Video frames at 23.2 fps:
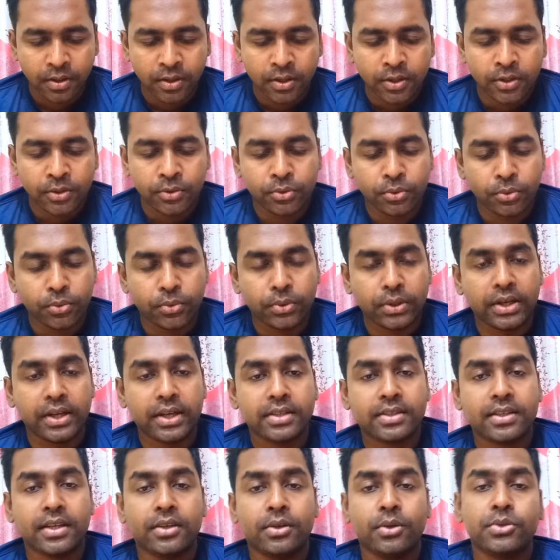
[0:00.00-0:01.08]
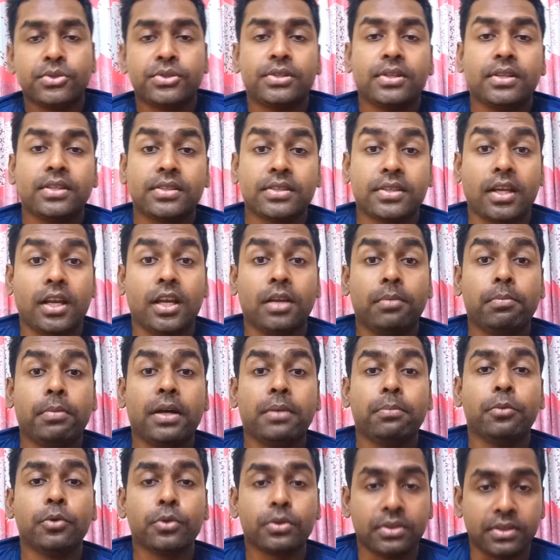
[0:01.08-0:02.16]
তো এটাই হচ্ছে সালমান
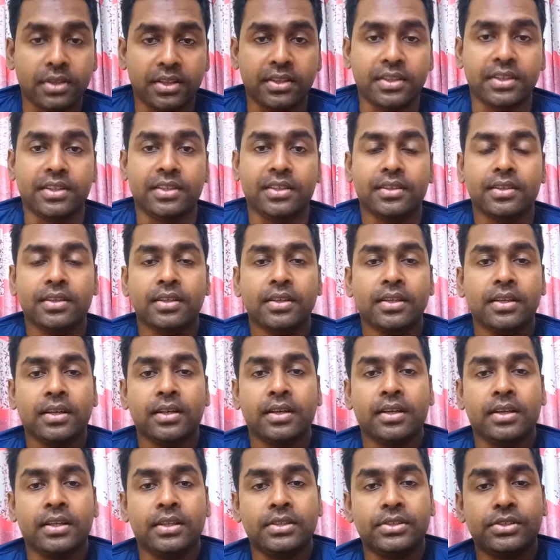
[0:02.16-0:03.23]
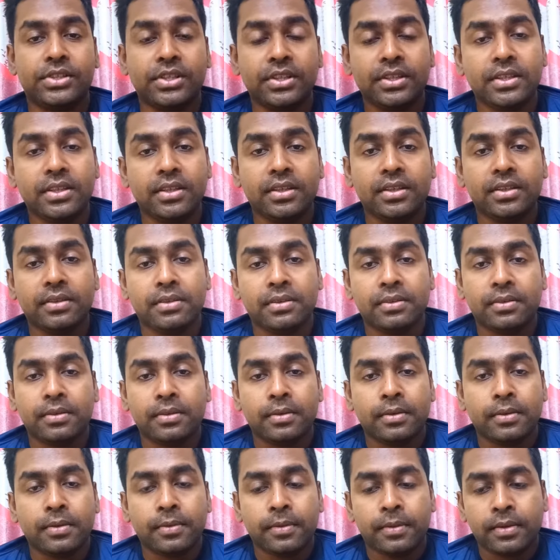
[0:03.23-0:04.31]
মুক্তাদির যিনি
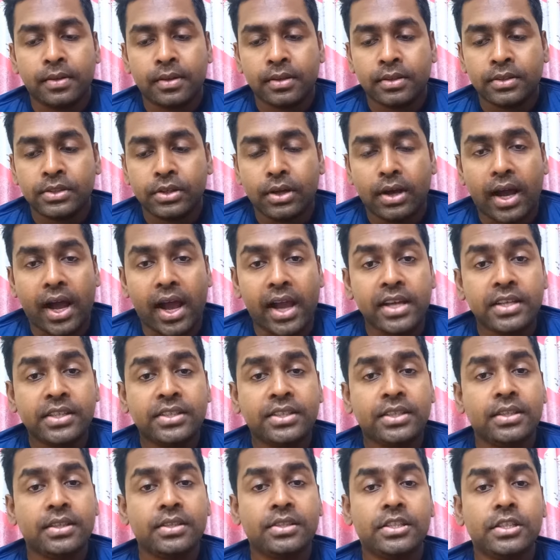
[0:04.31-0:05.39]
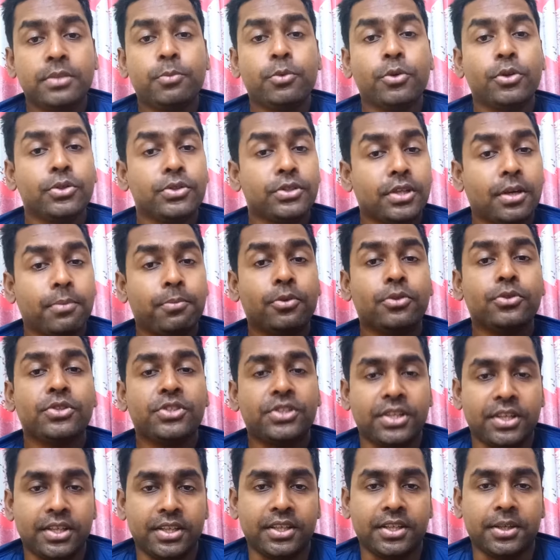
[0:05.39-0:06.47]
আইসি জীবনযাপন
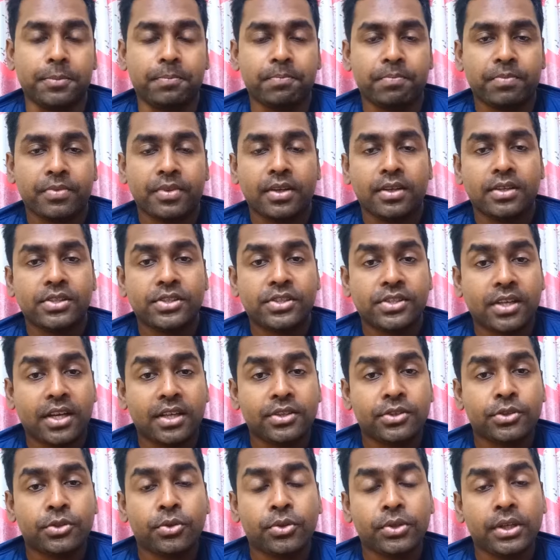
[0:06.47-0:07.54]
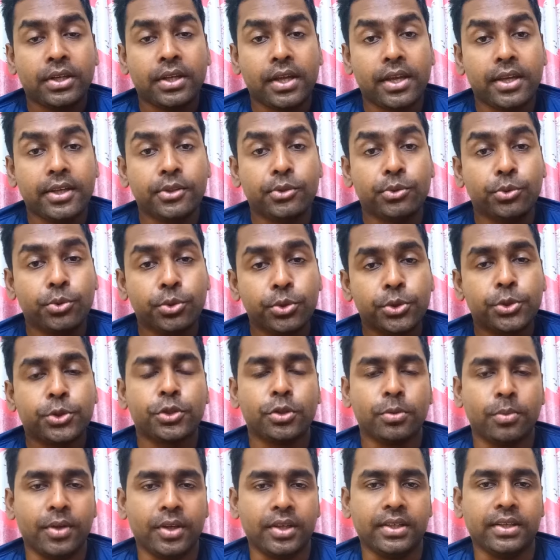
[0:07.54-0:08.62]
ছেড়ে ছাত্রদের এই
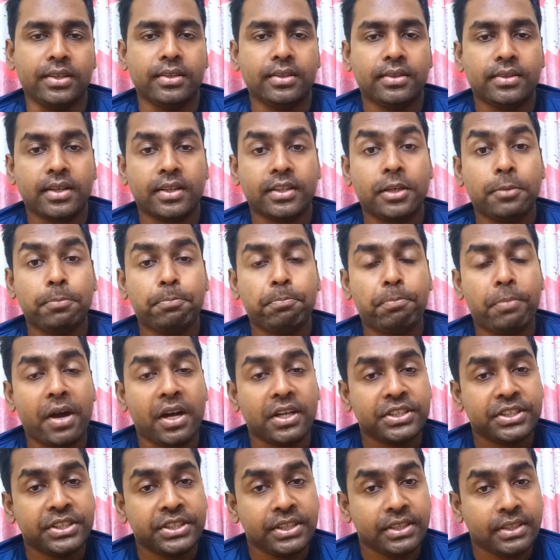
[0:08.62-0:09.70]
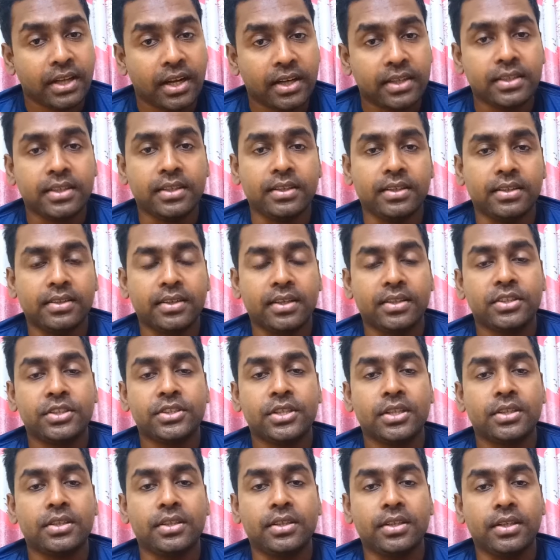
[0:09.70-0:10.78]
দুঃসময়ে তাদের পাশে দাঁড়িয়ে তাদের
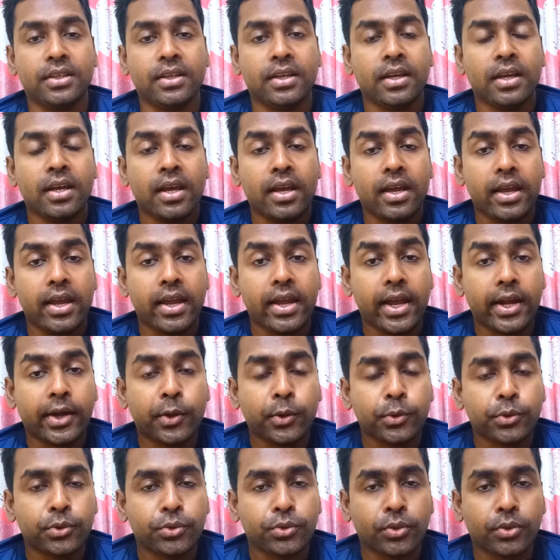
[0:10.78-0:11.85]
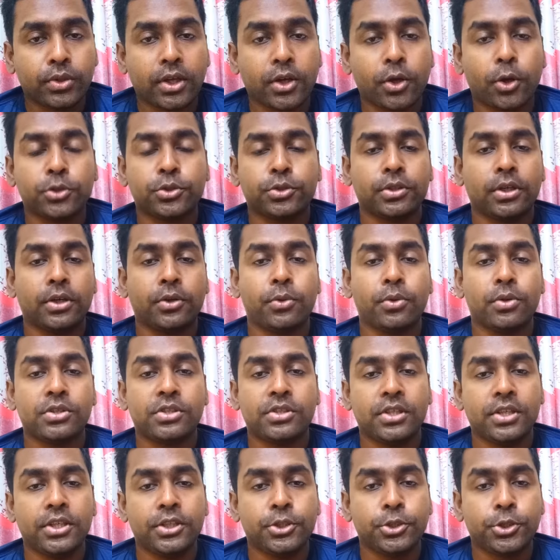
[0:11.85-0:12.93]
সাথে একত্রতা ঘোষণা করেছে
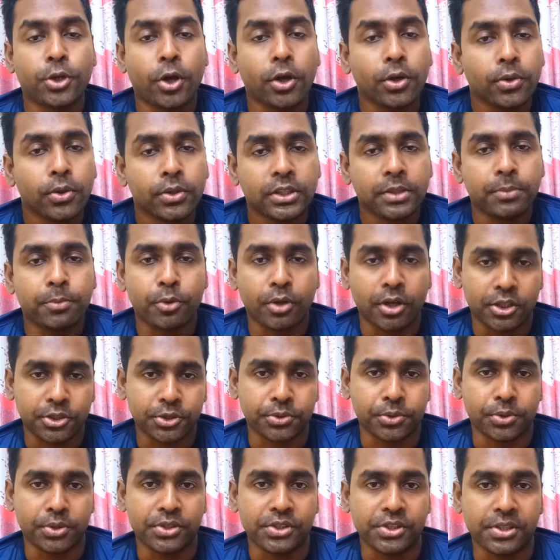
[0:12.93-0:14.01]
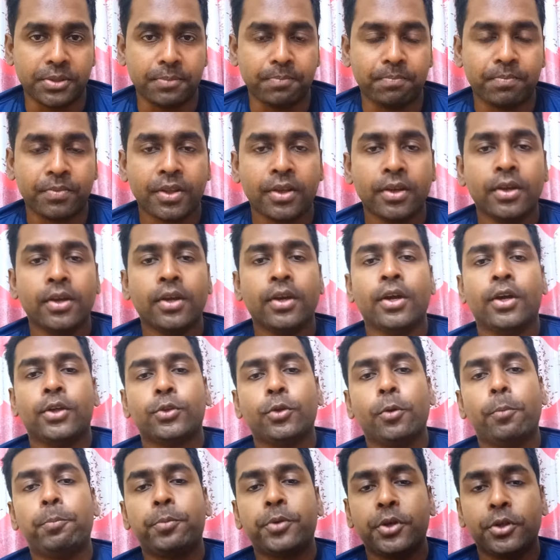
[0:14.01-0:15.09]
সংহতি প্রকাশ করেছে তো
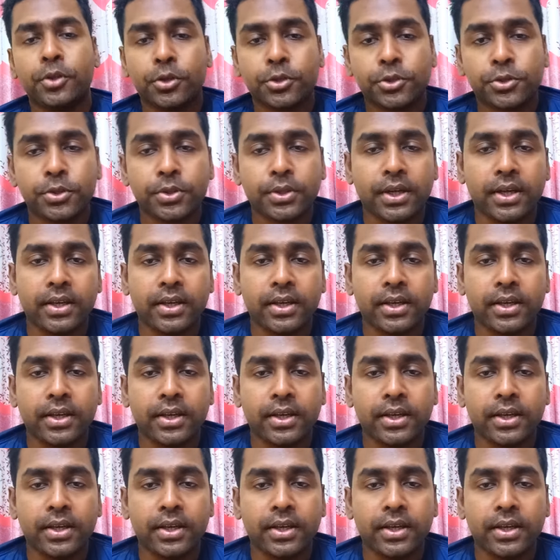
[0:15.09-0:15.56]
প্রিয় দর্শক এই